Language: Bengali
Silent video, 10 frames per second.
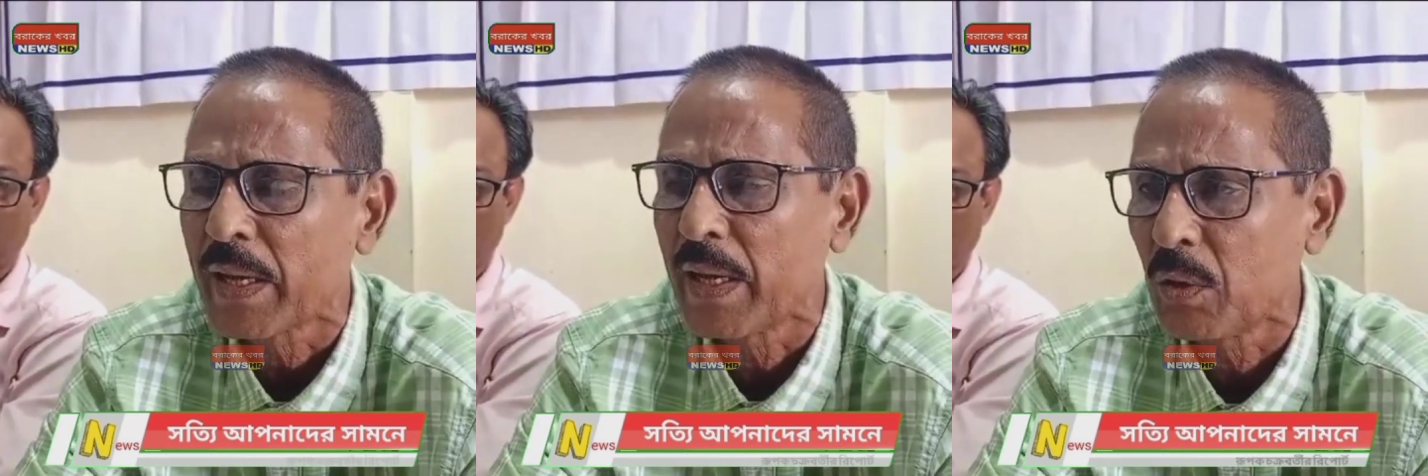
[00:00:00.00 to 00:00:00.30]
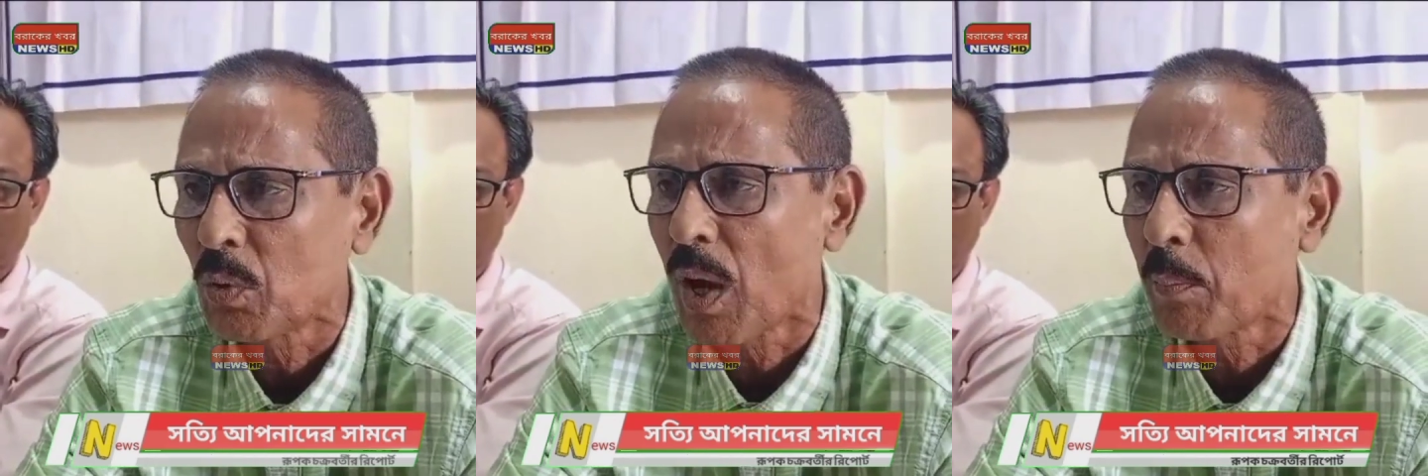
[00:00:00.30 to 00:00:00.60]

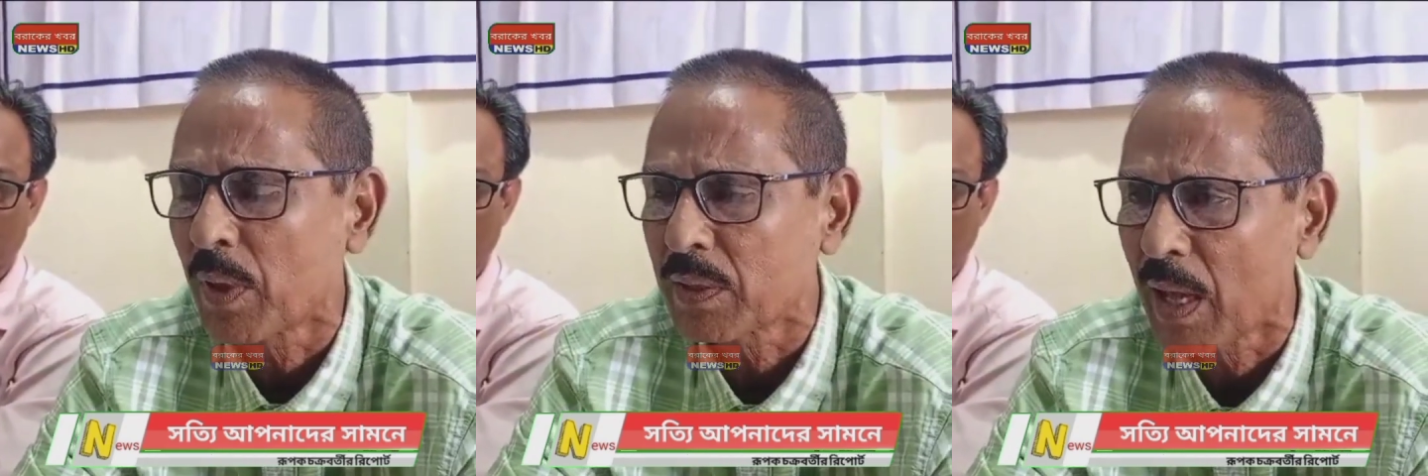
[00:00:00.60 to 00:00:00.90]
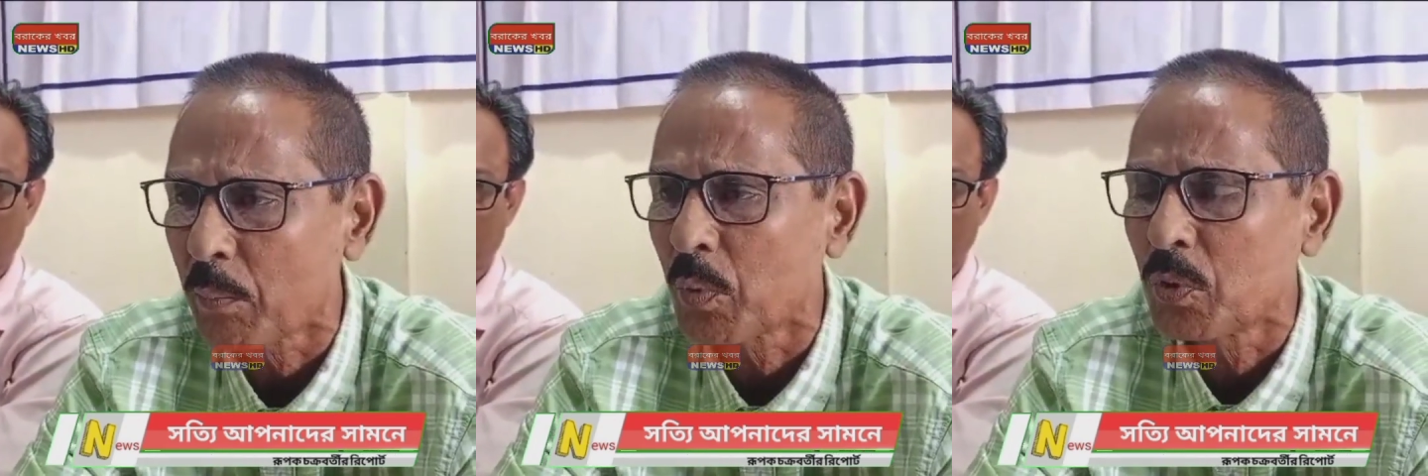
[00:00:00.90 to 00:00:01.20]
কিন্তু আমরা
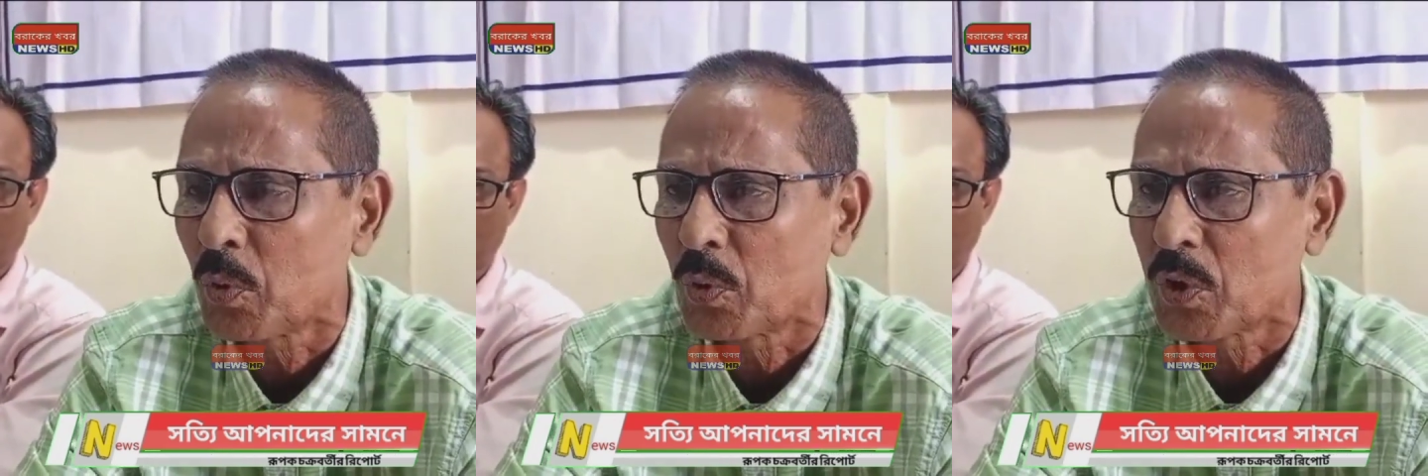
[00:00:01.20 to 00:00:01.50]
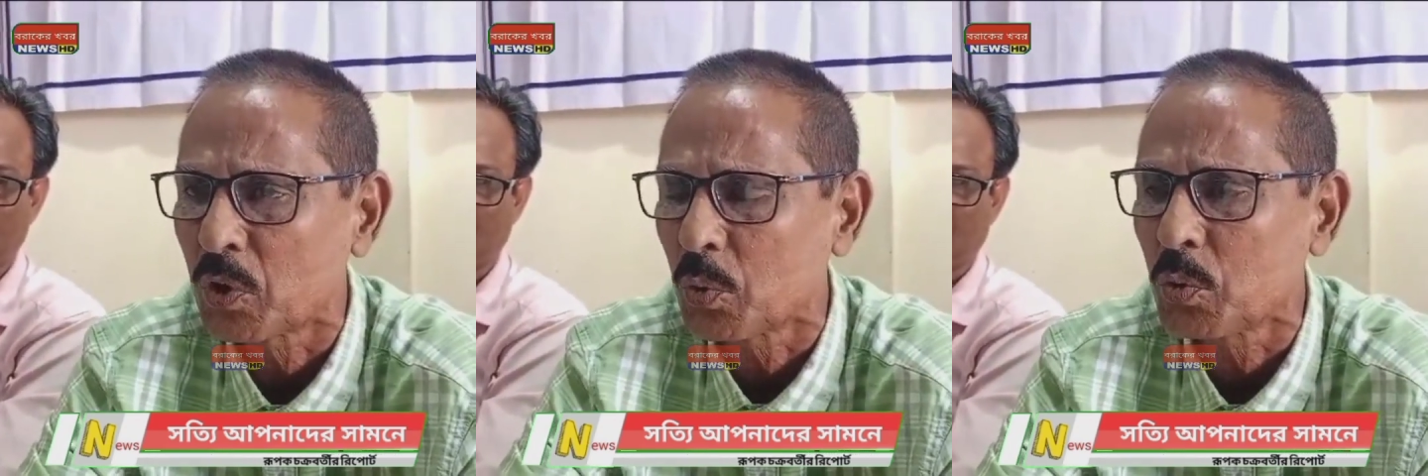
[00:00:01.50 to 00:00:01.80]
তার মধ্যেও
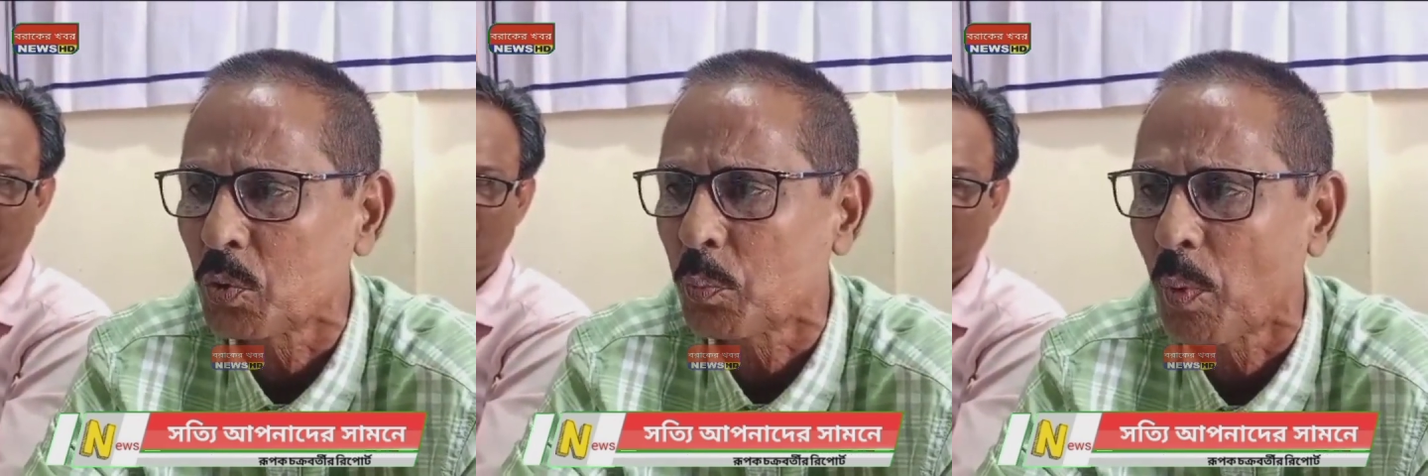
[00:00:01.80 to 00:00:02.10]
কিছু কিছু